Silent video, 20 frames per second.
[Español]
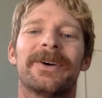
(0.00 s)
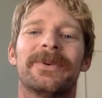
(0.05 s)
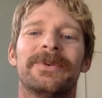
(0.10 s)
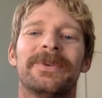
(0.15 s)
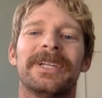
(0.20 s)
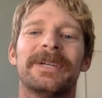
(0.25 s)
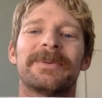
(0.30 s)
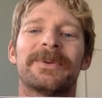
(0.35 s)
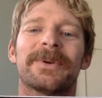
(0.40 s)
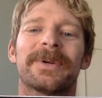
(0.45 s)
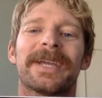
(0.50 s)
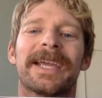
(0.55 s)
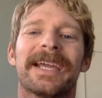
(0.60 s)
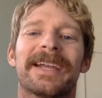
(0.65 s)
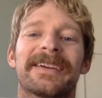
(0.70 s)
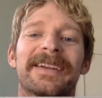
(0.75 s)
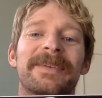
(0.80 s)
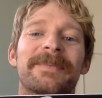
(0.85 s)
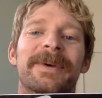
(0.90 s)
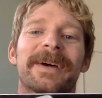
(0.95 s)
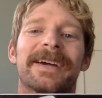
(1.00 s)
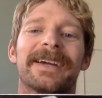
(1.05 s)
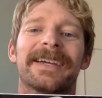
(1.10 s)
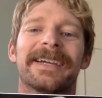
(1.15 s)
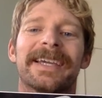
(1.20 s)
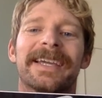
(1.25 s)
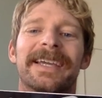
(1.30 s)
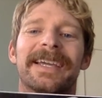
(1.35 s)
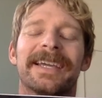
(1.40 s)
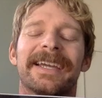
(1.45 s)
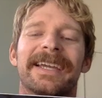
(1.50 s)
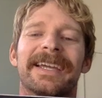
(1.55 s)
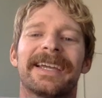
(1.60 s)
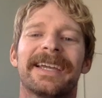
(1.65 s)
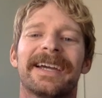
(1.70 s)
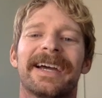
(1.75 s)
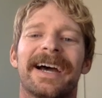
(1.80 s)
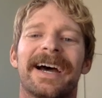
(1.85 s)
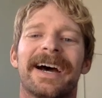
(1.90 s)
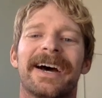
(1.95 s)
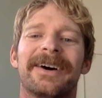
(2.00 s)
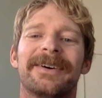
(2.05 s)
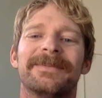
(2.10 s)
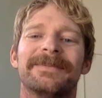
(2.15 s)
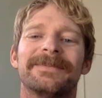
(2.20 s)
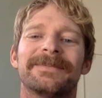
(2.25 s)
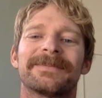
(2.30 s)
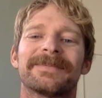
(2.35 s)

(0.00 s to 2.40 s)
un, libro que rima, que ah,